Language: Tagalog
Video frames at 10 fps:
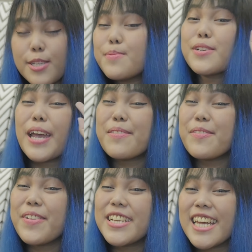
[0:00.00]
Subscribe to
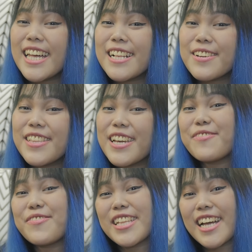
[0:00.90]
my channel kung hindi
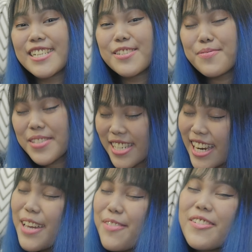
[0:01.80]
ka pa
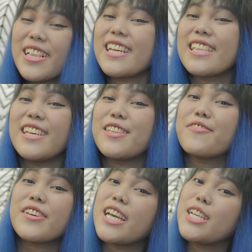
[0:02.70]
nakasubscribe. Click the
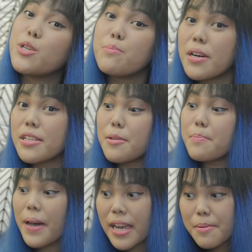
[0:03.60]
notification button
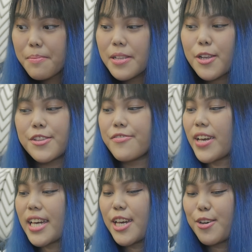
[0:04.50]
para
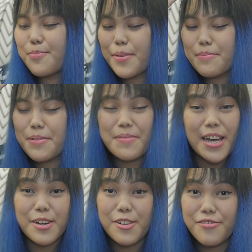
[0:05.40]
ma-notify kayo pag may
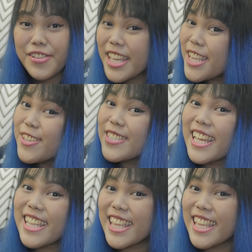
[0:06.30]
bagong videos like